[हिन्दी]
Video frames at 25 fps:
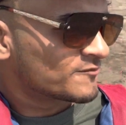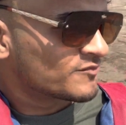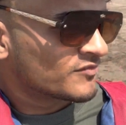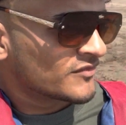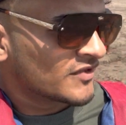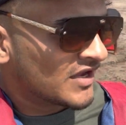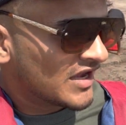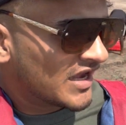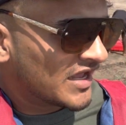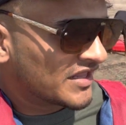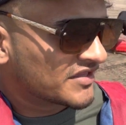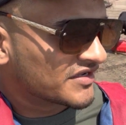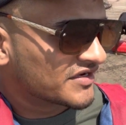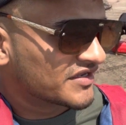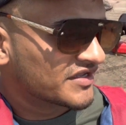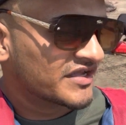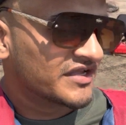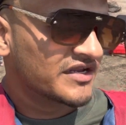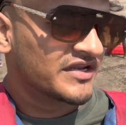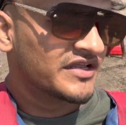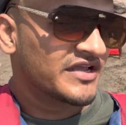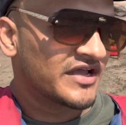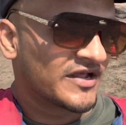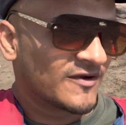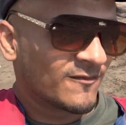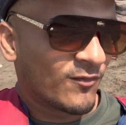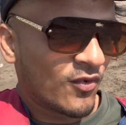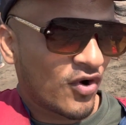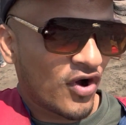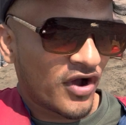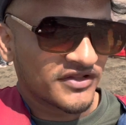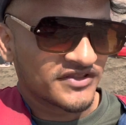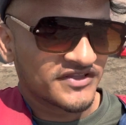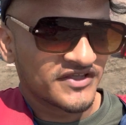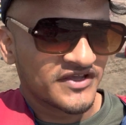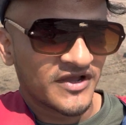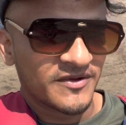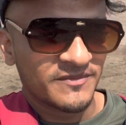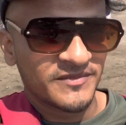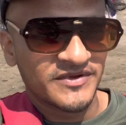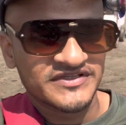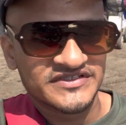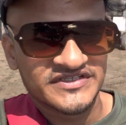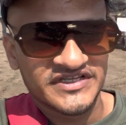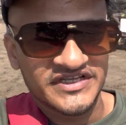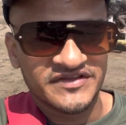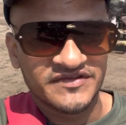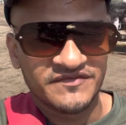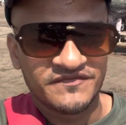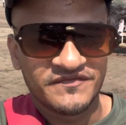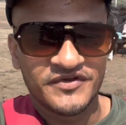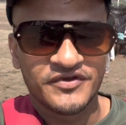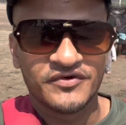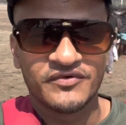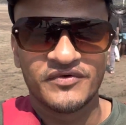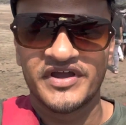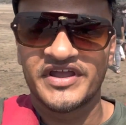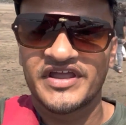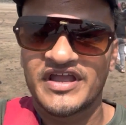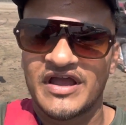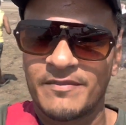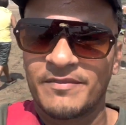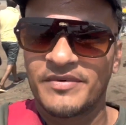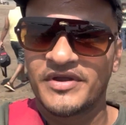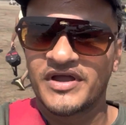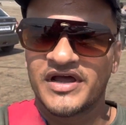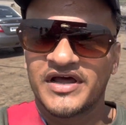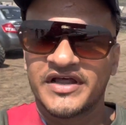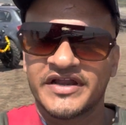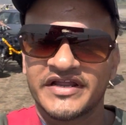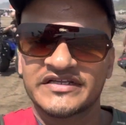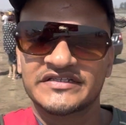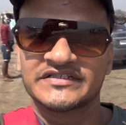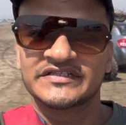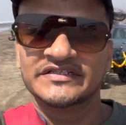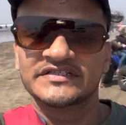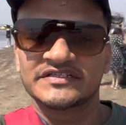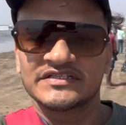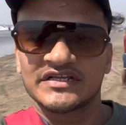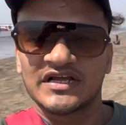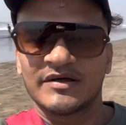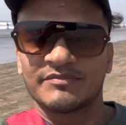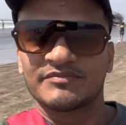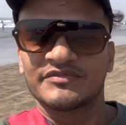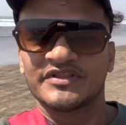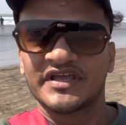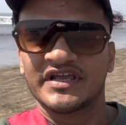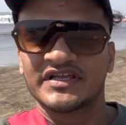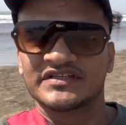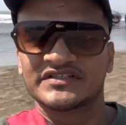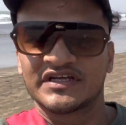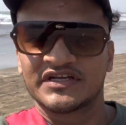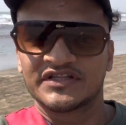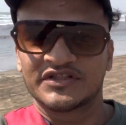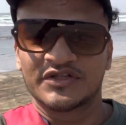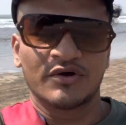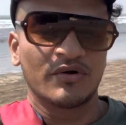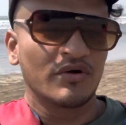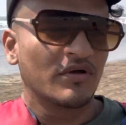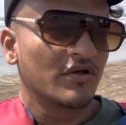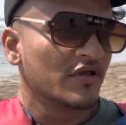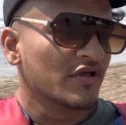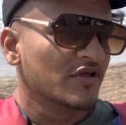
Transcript: एंड रियली यार बहुत ही अमेजिंग व्यू है यहाँ पे हर एक चीज़ आप देख सकते हो